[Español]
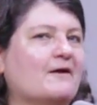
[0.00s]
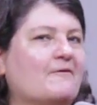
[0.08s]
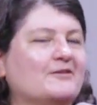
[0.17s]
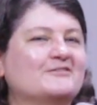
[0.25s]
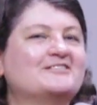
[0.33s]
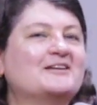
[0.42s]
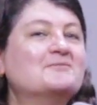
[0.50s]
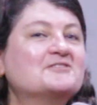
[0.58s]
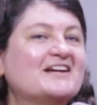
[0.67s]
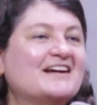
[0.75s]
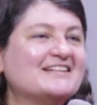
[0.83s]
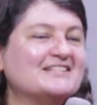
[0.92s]
Cuando estamos
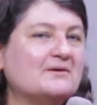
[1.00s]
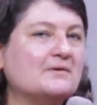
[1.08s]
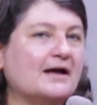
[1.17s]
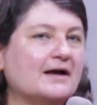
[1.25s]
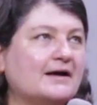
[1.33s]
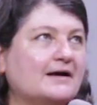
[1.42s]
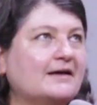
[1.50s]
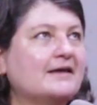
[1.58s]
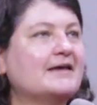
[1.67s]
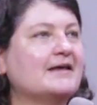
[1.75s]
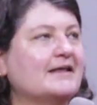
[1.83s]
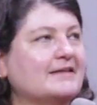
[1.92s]
en Casa Blanca
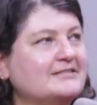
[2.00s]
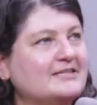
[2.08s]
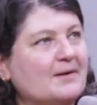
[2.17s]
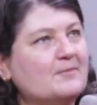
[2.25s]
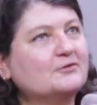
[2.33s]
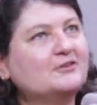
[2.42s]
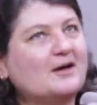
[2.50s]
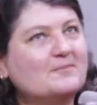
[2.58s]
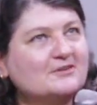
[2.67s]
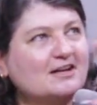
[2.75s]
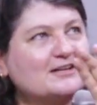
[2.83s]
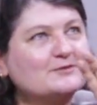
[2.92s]
ya
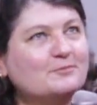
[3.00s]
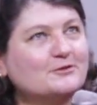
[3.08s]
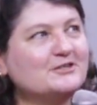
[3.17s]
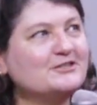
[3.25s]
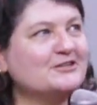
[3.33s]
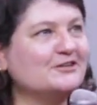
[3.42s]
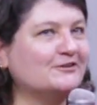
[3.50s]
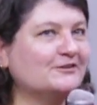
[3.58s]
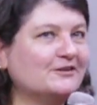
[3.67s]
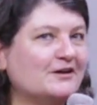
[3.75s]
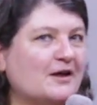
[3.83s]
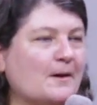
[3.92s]
montamos la
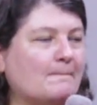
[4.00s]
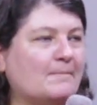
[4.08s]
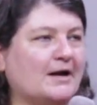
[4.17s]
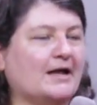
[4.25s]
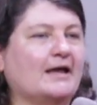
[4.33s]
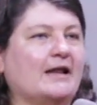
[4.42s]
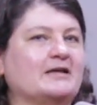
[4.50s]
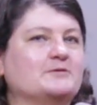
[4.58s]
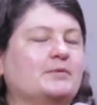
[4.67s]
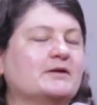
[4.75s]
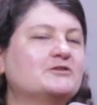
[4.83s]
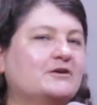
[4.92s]
exposición para que las
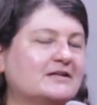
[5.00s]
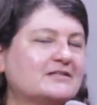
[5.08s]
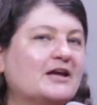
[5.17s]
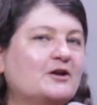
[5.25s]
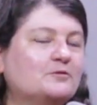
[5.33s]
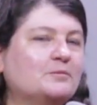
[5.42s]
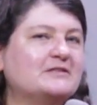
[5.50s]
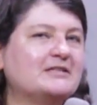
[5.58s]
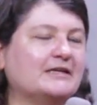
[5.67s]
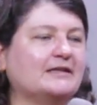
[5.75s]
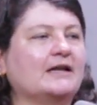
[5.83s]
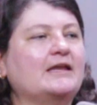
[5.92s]
personas que nos
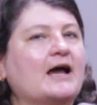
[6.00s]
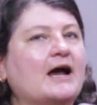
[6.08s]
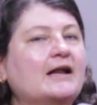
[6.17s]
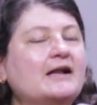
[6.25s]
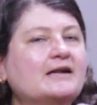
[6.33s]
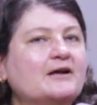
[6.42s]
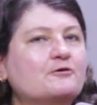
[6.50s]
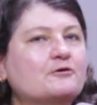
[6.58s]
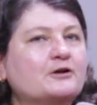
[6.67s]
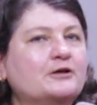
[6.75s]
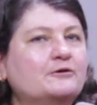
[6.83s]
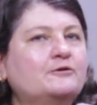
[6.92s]
visitan y hagan el
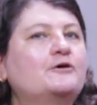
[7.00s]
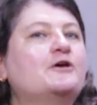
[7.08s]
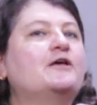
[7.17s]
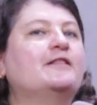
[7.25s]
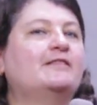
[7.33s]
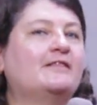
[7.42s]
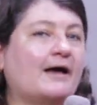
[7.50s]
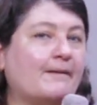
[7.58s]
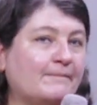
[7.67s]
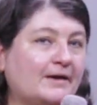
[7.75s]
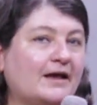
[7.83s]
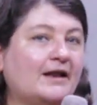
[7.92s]
recorrido
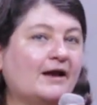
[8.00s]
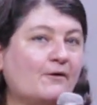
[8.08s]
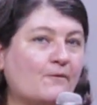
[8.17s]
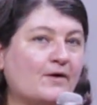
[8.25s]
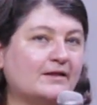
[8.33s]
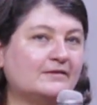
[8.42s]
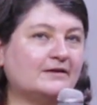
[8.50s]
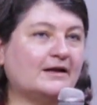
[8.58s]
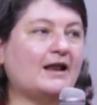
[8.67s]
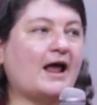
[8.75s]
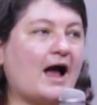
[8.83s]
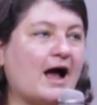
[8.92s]
también
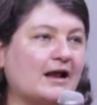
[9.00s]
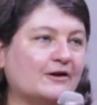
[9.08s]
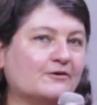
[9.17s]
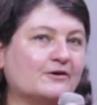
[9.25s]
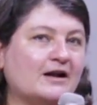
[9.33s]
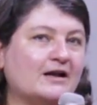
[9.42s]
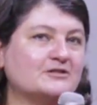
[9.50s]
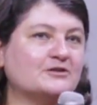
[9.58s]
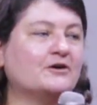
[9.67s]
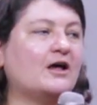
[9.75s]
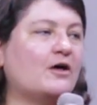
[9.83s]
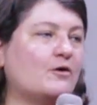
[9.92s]
encuentren algo
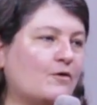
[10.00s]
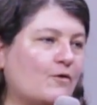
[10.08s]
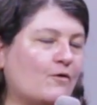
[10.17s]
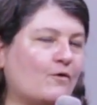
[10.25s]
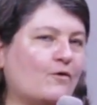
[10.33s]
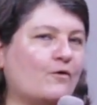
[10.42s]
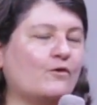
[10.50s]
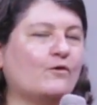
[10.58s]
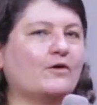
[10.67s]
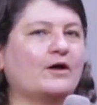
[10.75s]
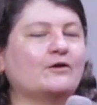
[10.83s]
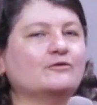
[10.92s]
relacionado con
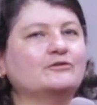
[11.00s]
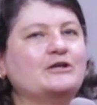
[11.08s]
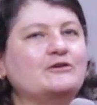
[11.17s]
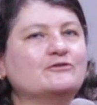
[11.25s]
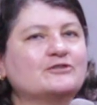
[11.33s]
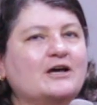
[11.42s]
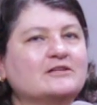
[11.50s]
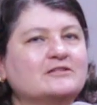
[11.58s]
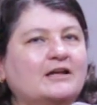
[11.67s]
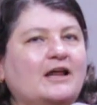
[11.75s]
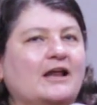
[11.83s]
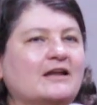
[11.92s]
lo que los niños
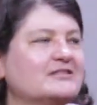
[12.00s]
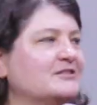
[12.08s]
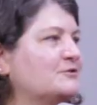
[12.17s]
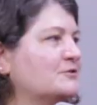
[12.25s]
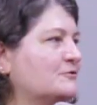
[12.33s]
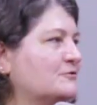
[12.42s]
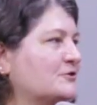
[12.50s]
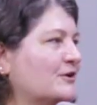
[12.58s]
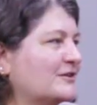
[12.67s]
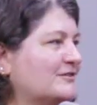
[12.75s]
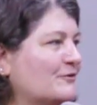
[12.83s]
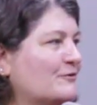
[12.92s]
hacen en las
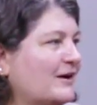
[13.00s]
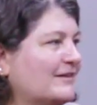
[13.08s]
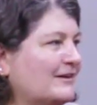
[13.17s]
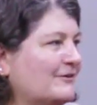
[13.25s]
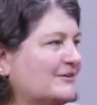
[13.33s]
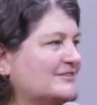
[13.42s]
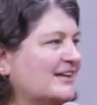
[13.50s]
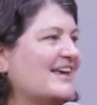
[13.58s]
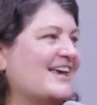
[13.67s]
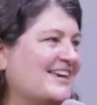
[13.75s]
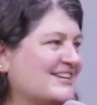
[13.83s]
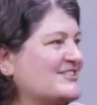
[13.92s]
instituciones educativas.
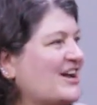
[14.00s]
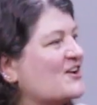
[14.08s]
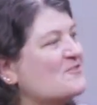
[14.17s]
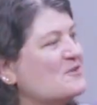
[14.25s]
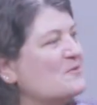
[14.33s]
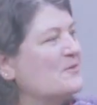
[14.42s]
Y eso es algo muy